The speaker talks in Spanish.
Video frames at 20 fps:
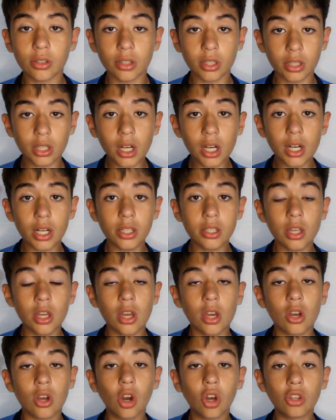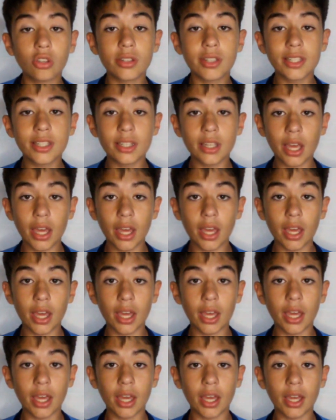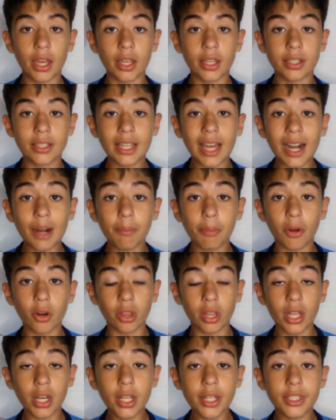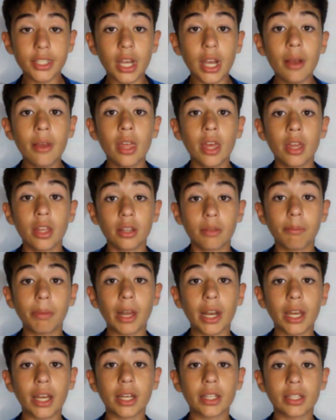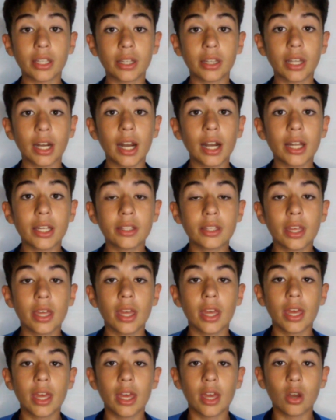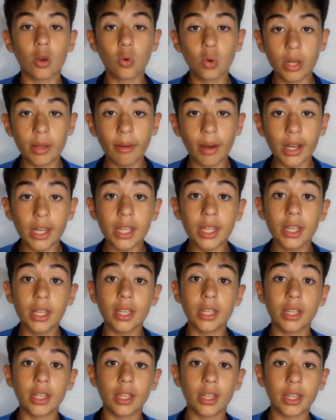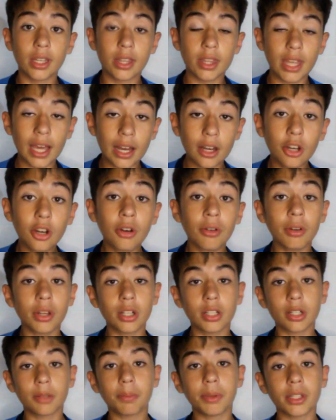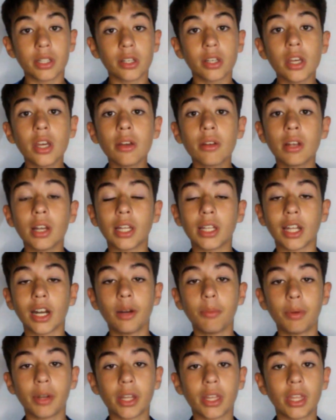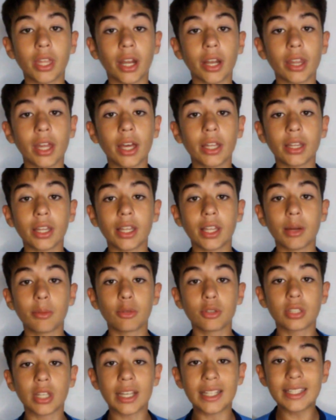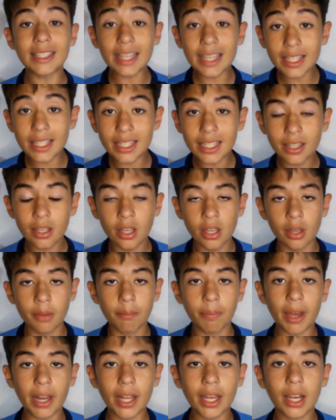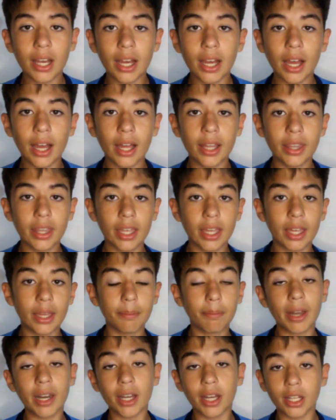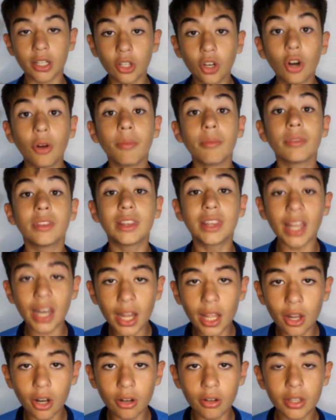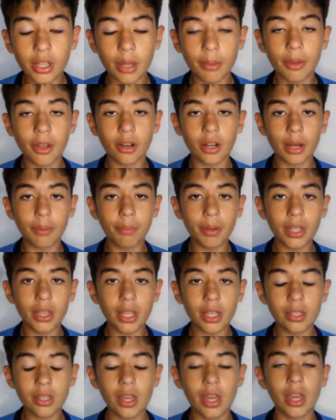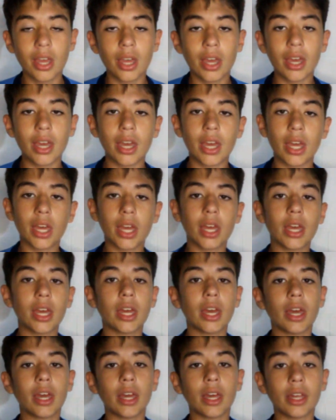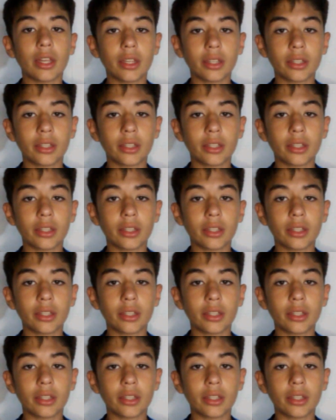centrales, con eh, Sar por derecha, pareja de centrales Koulibaly y Diallo, el del PSG. Lateral por izquierda teníamos a Cis, pareja de. pareja no, de mediocampistas eh,